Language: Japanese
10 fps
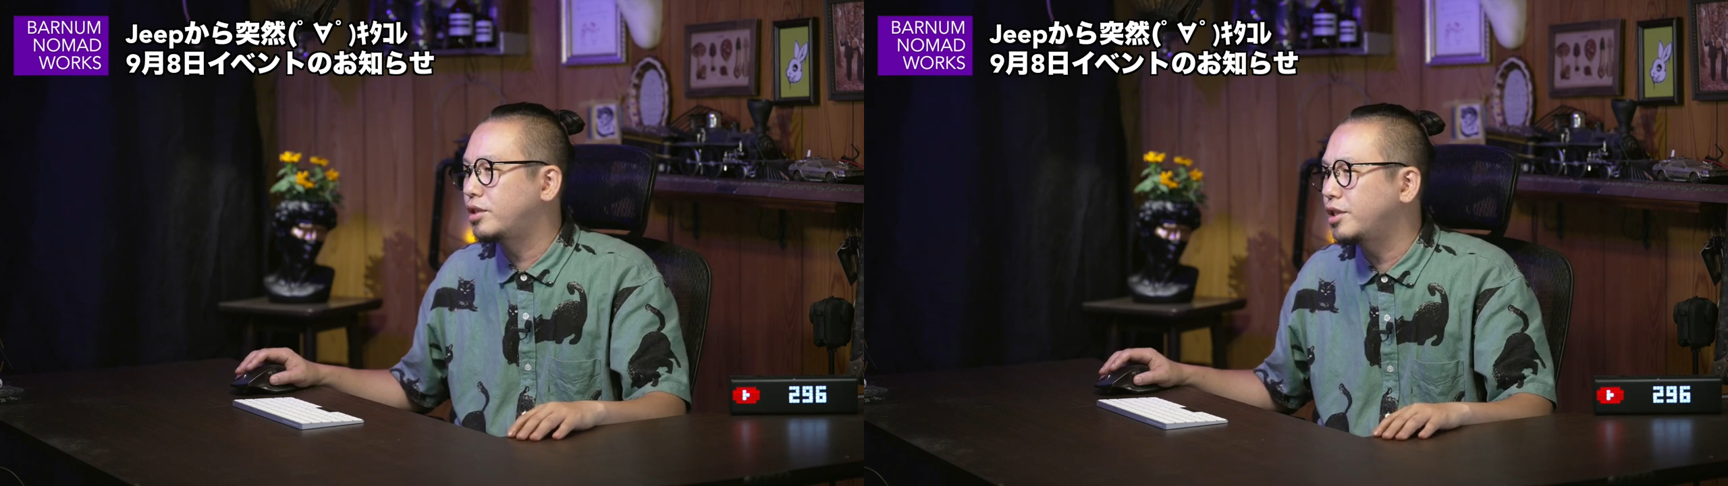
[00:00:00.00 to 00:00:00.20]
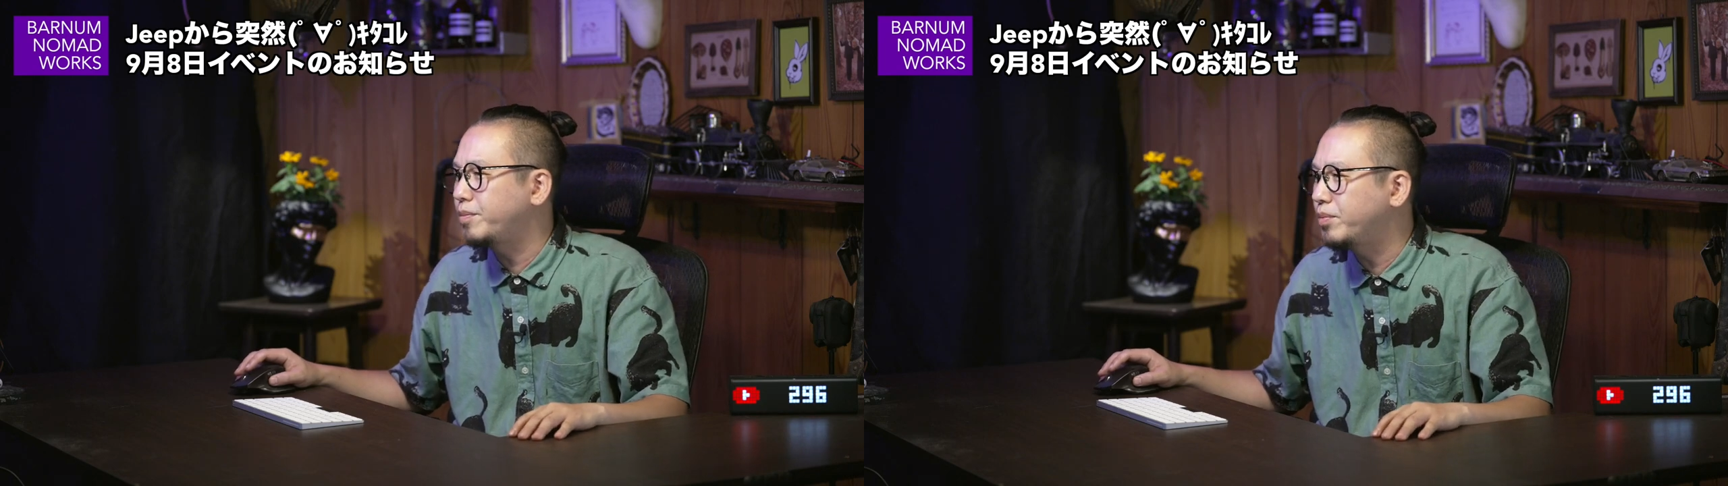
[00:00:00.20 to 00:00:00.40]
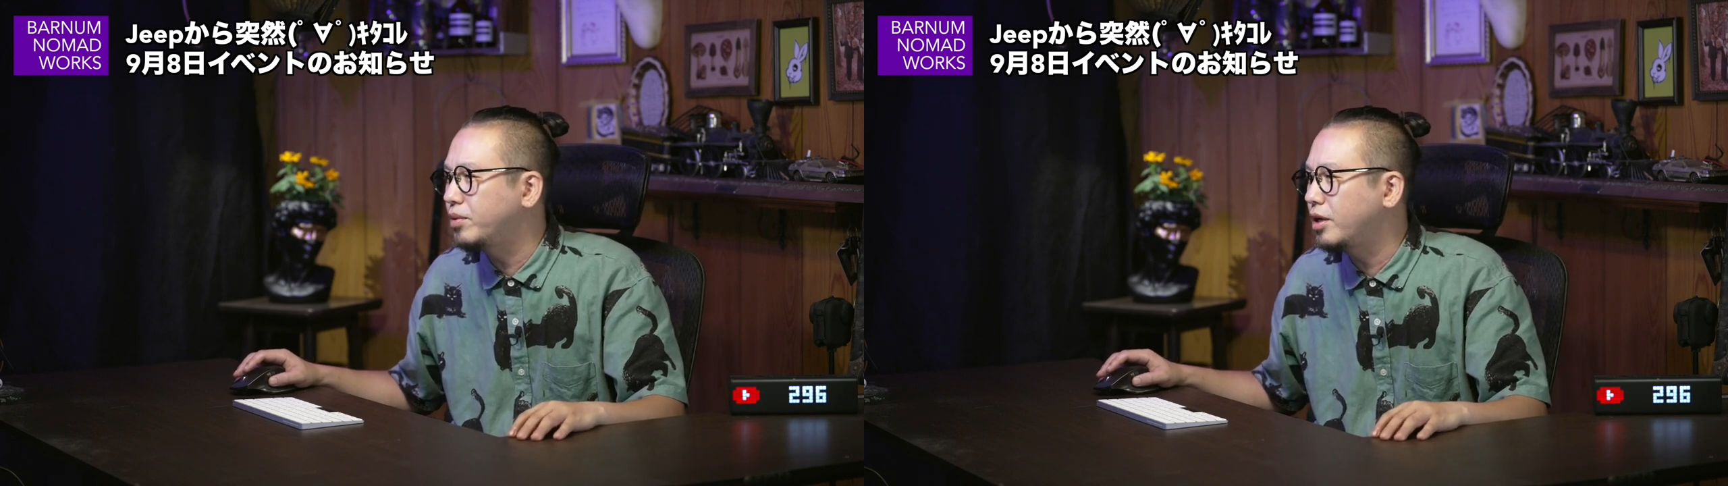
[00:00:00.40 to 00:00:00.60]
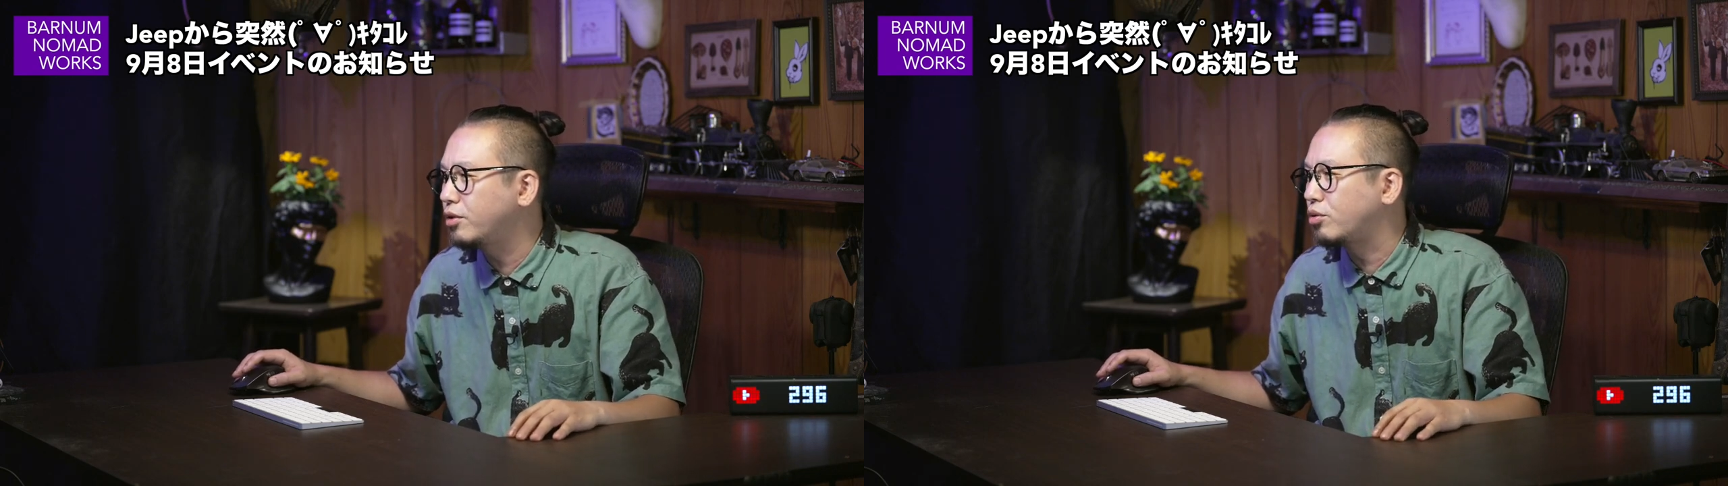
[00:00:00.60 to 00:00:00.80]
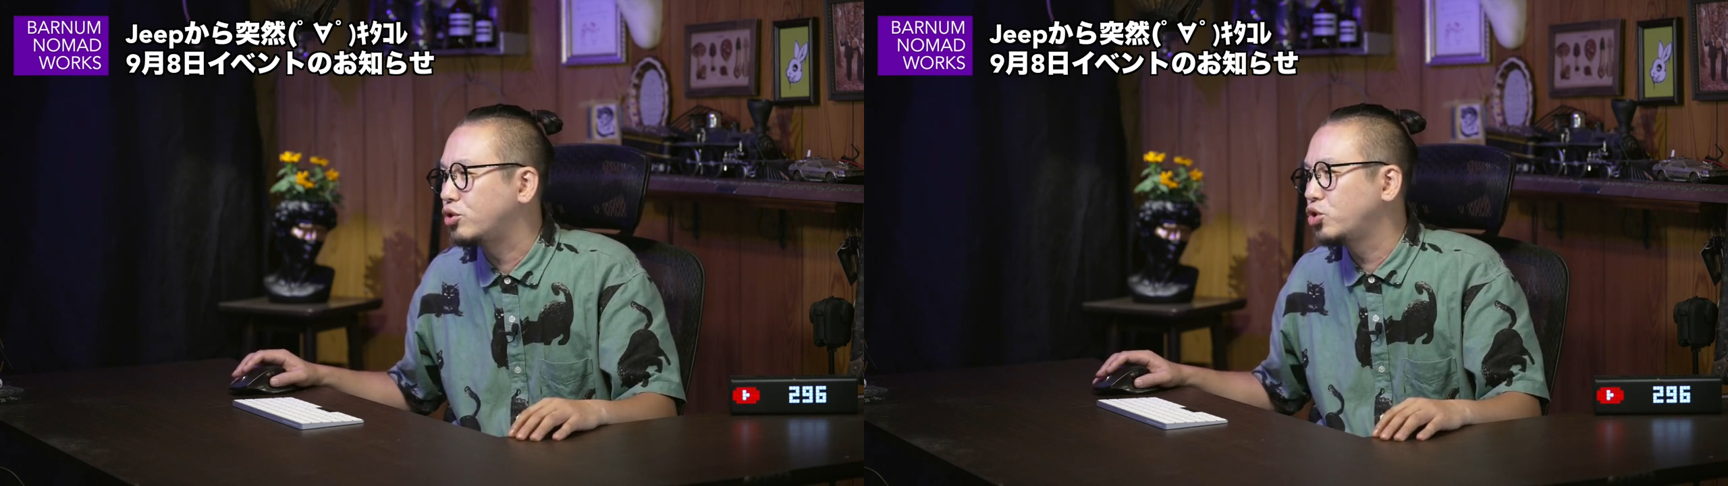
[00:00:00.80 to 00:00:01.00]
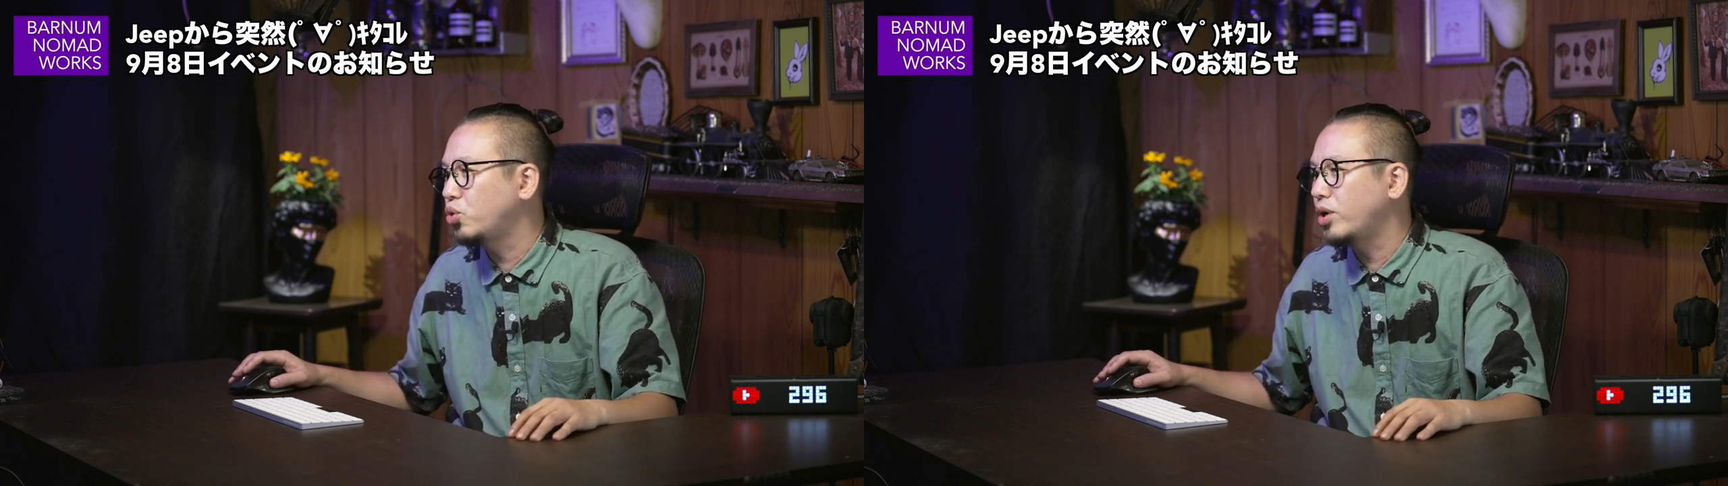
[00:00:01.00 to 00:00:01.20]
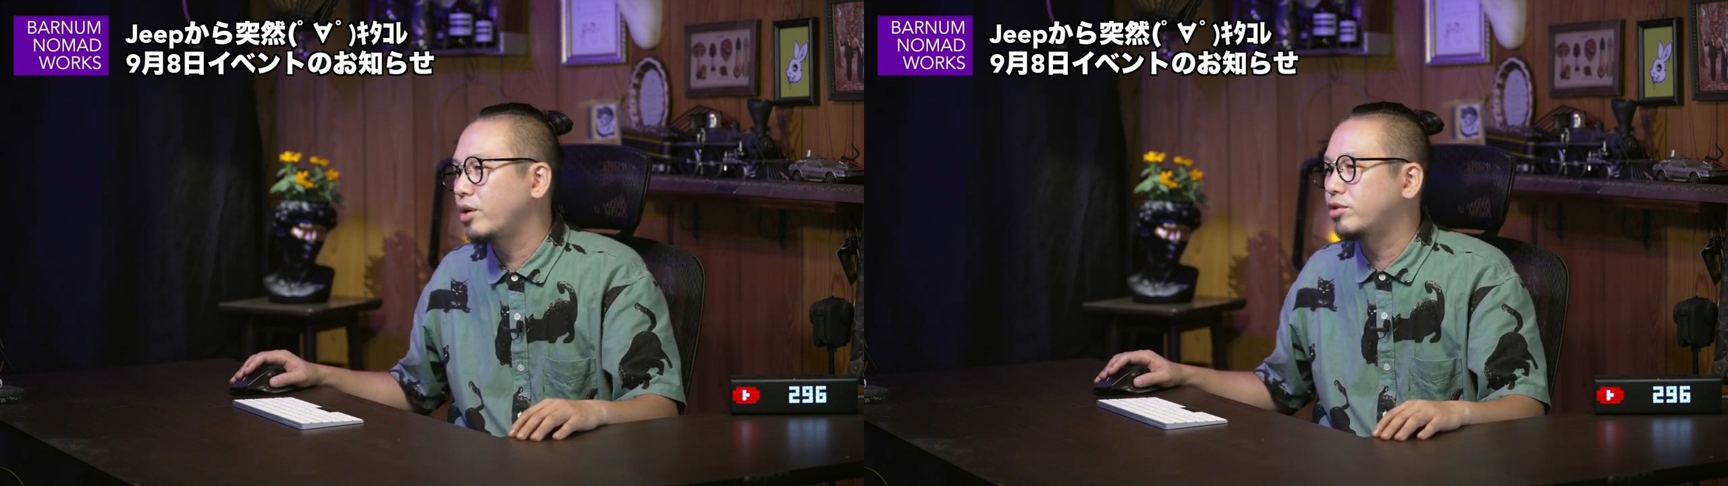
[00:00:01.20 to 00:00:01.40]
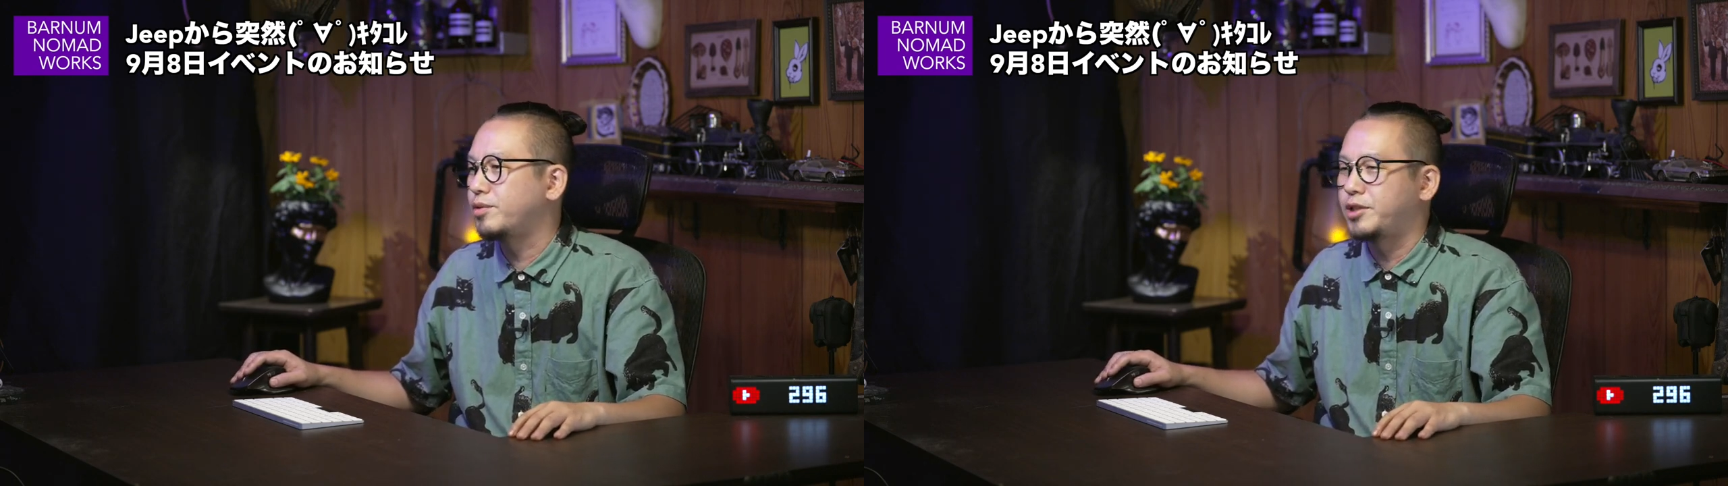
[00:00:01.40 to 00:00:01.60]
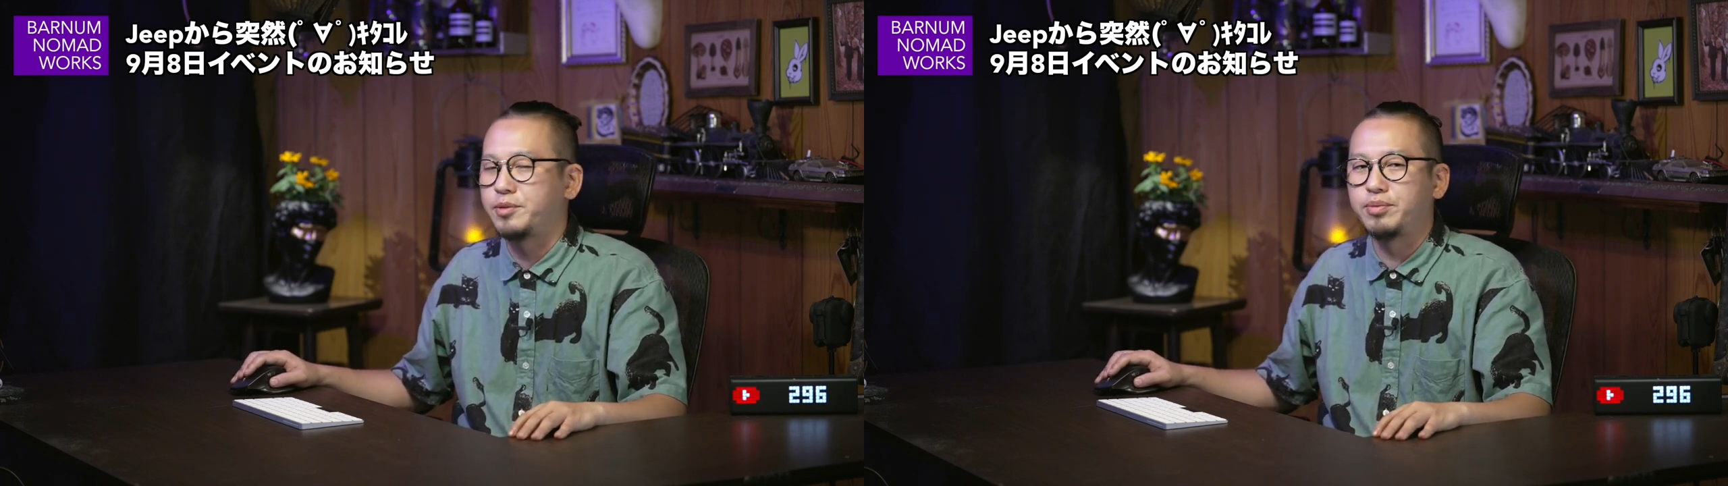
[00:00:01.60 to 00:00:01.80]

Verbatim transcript: ジープブランドの将来を示す